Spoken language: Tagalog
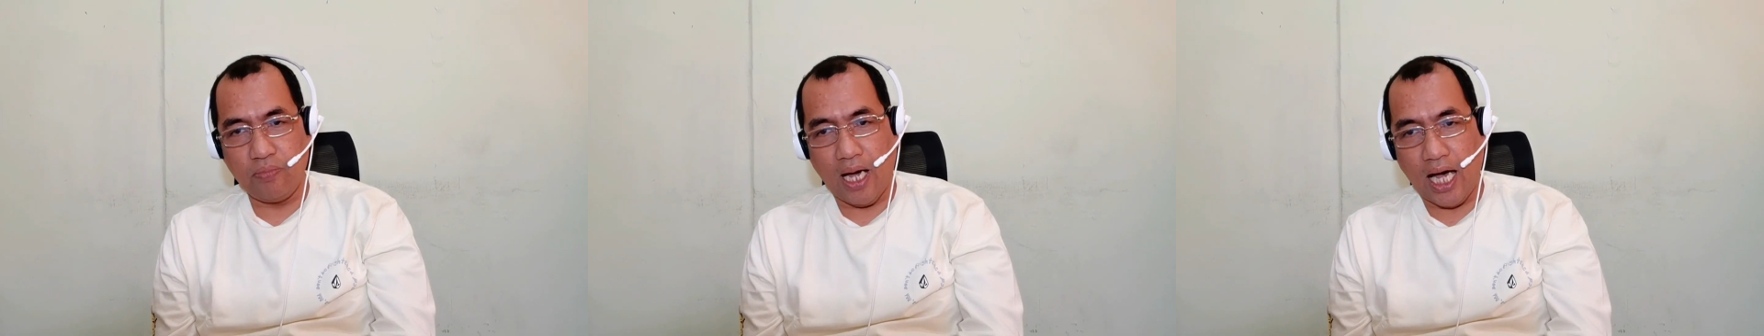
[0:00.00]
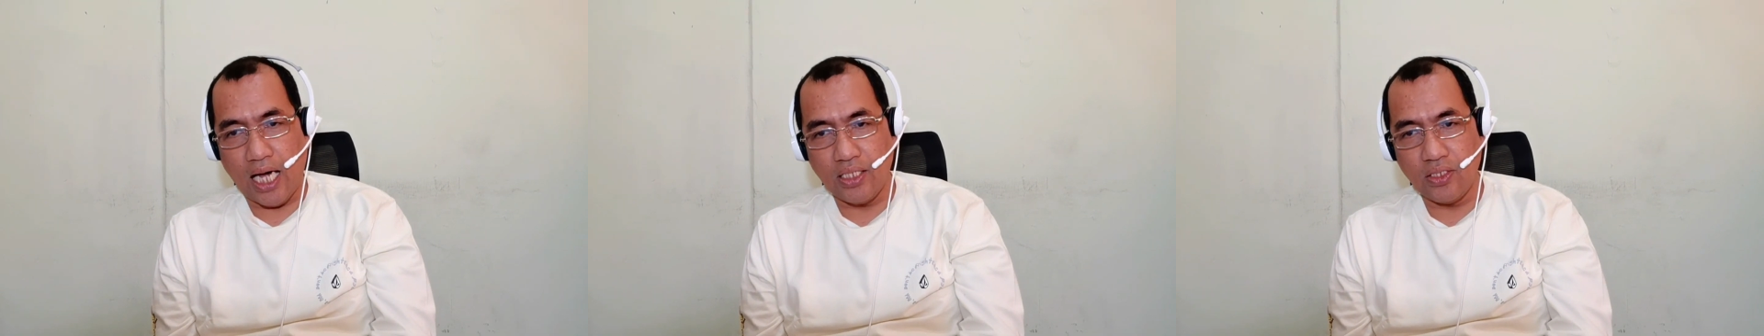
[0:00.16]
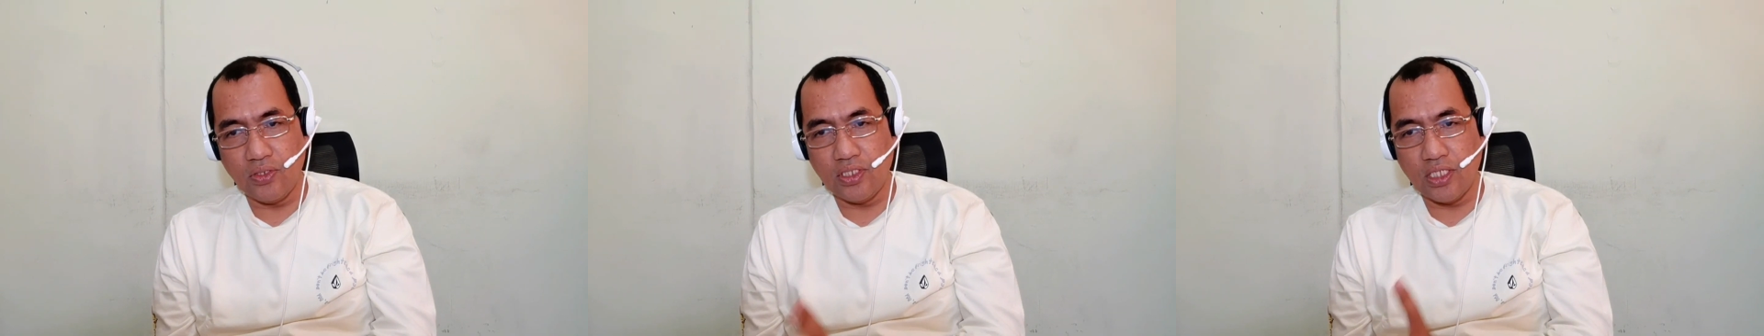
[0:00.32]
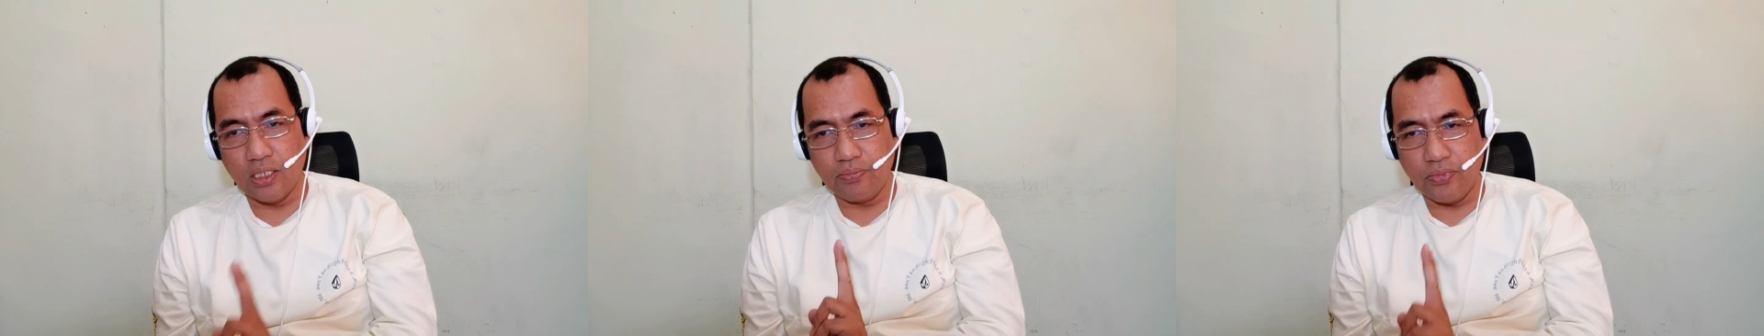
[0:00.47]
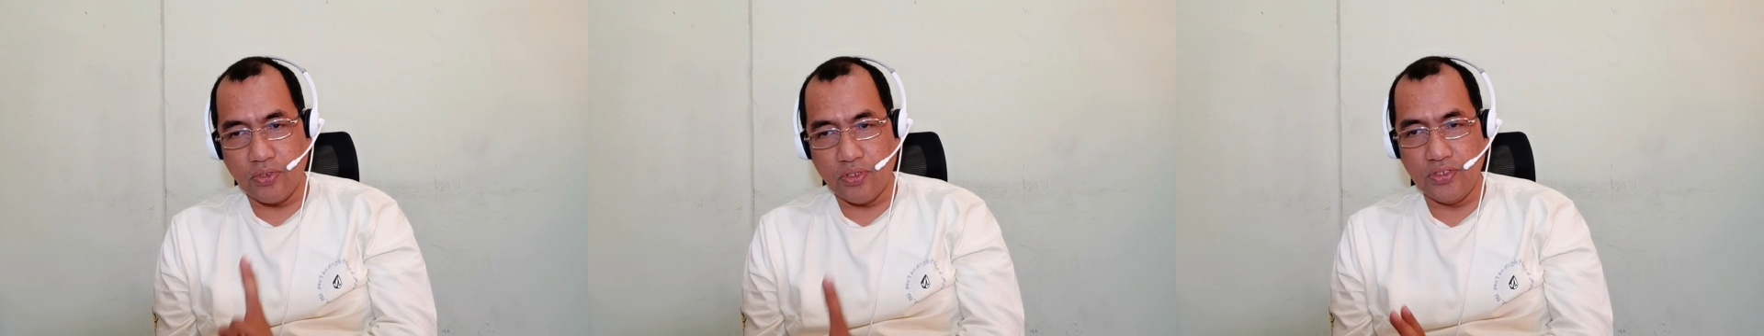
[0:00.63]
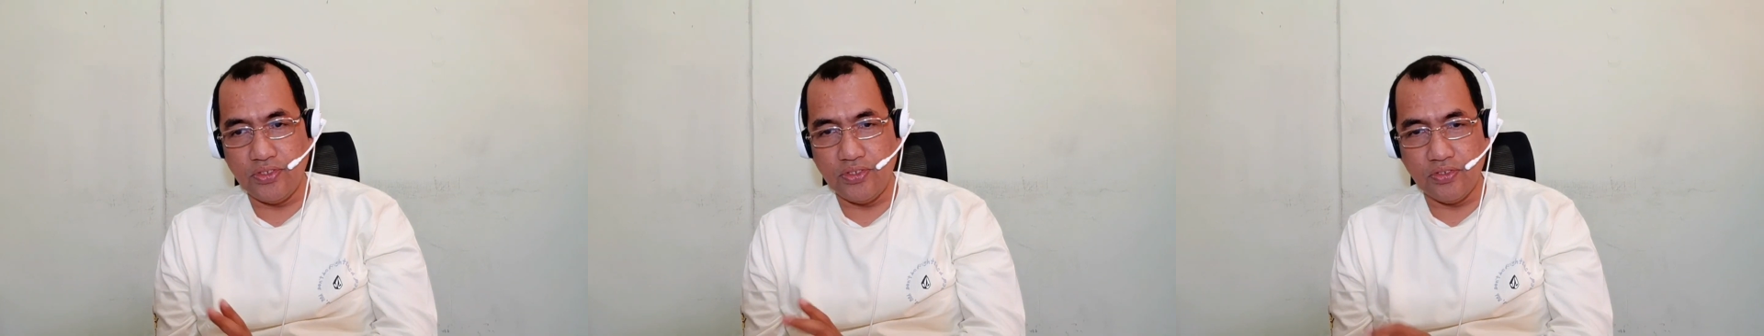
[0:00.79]
paano na
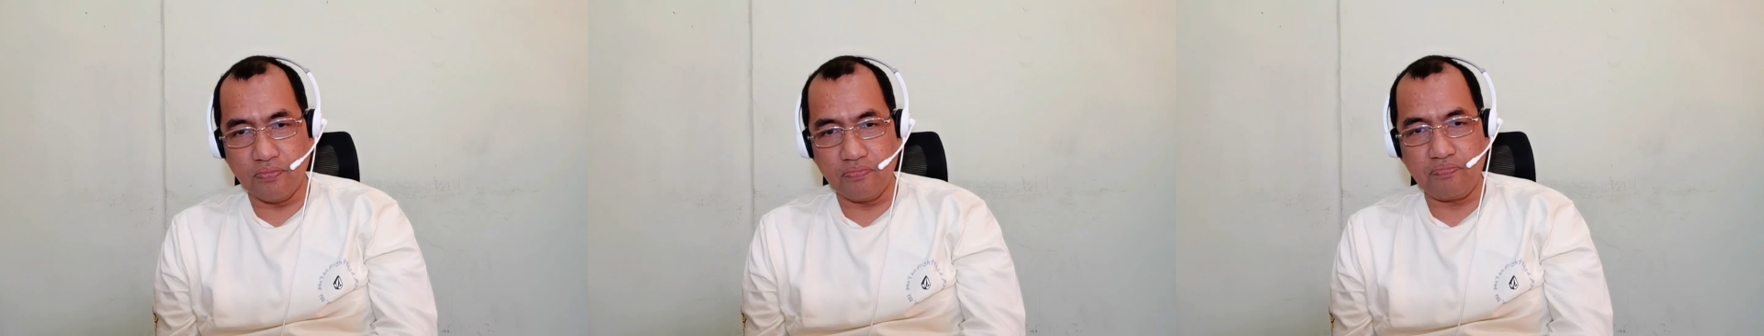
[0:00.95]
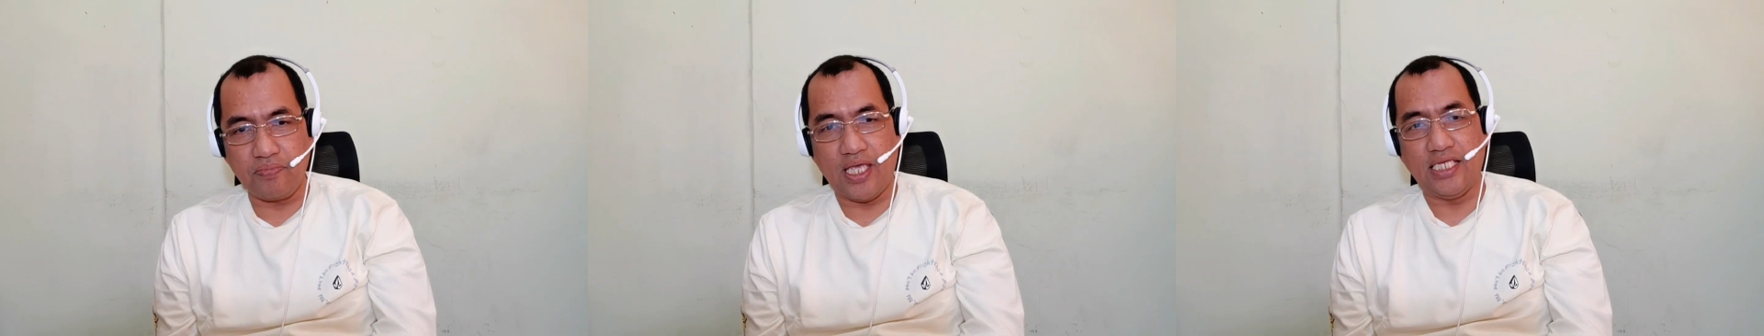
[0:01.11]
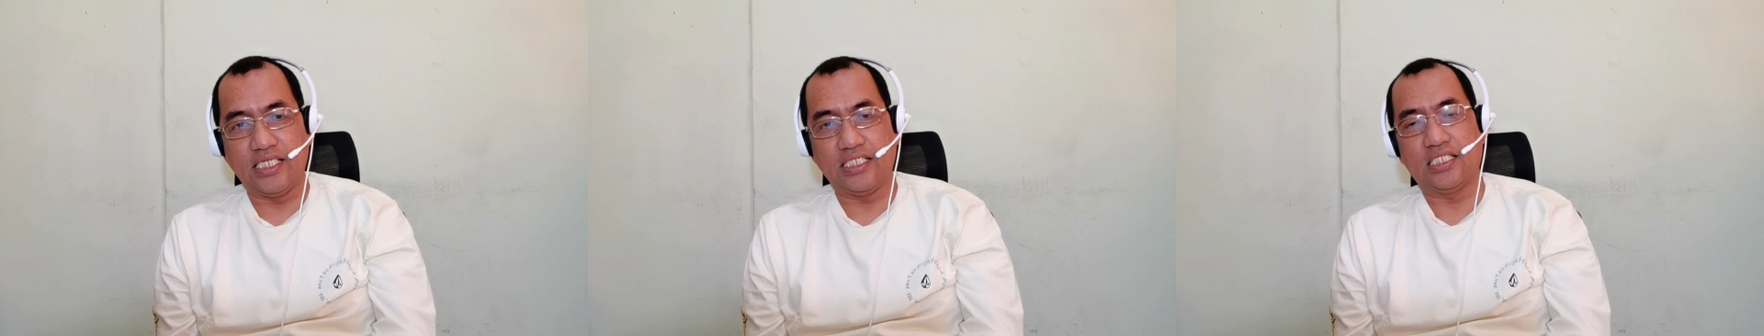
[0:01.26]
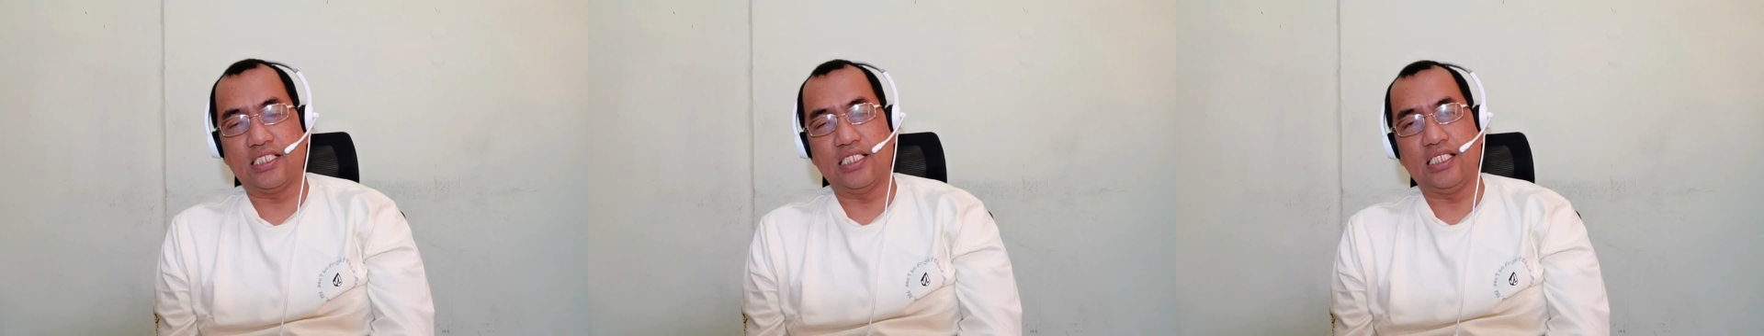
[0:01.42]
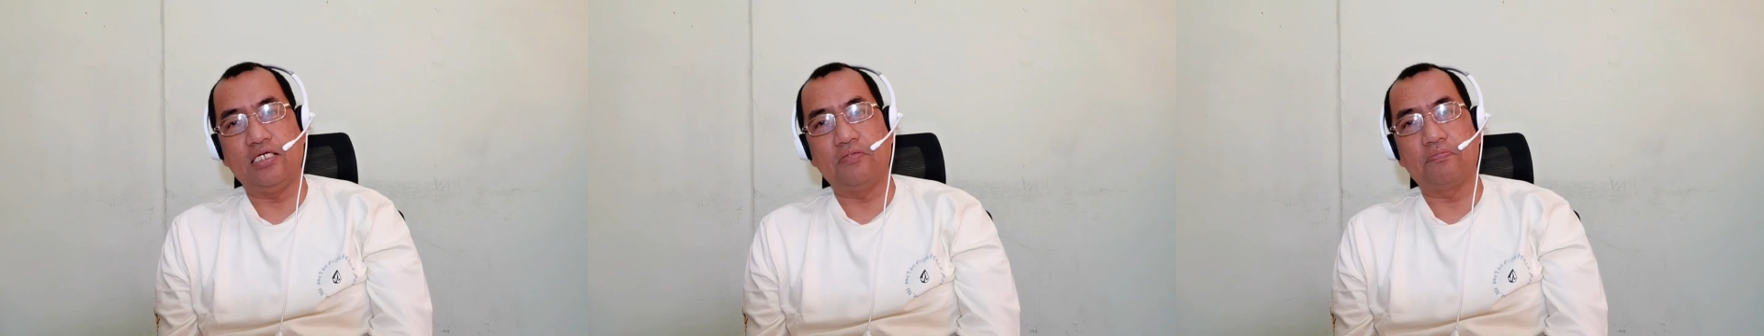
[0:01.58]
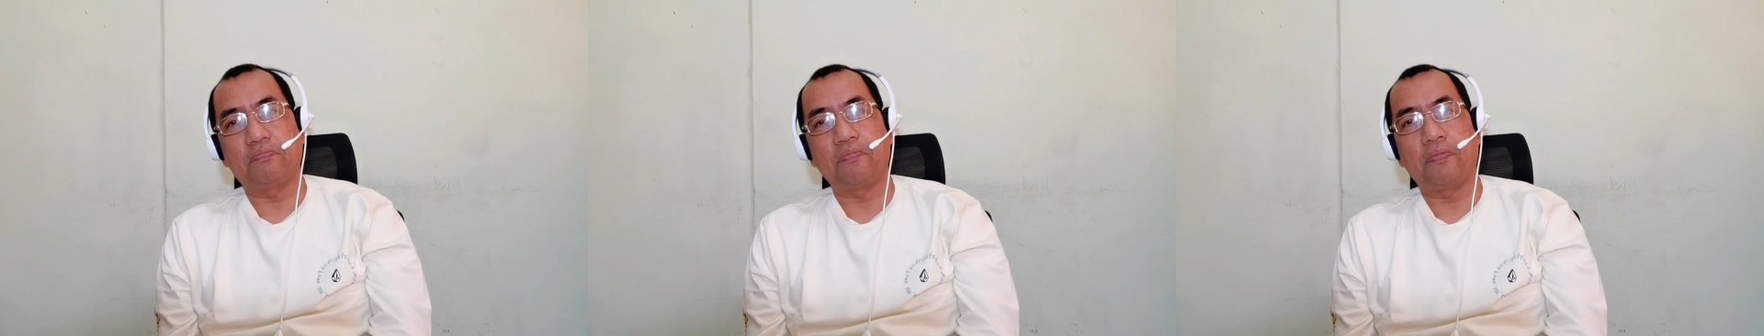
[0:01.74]
po yung
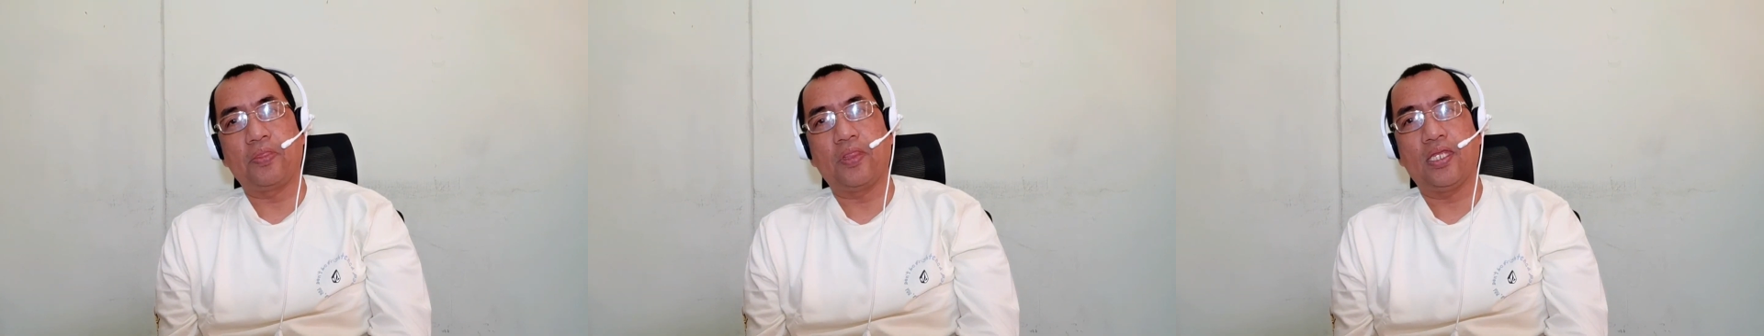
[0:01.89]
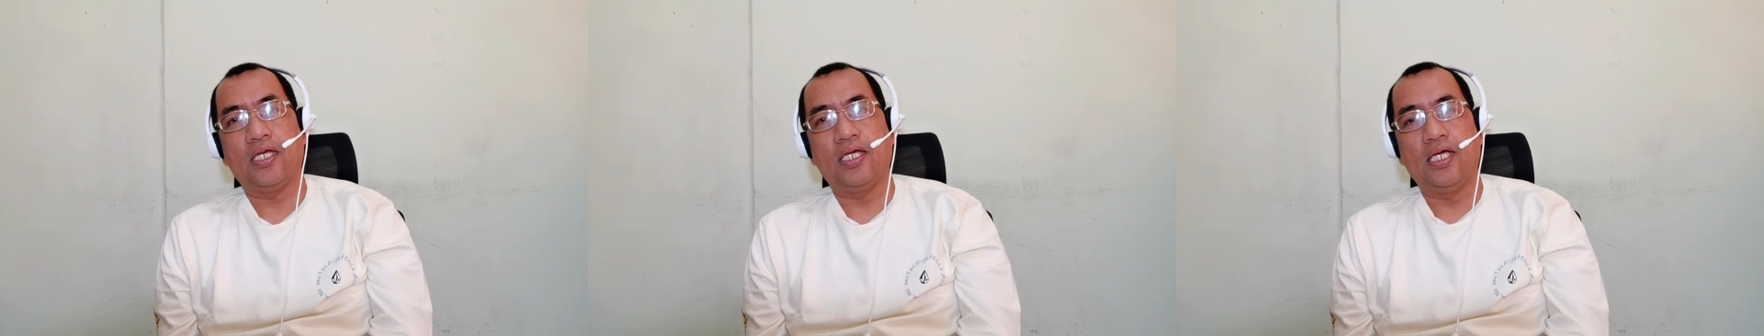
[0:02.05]
payslip?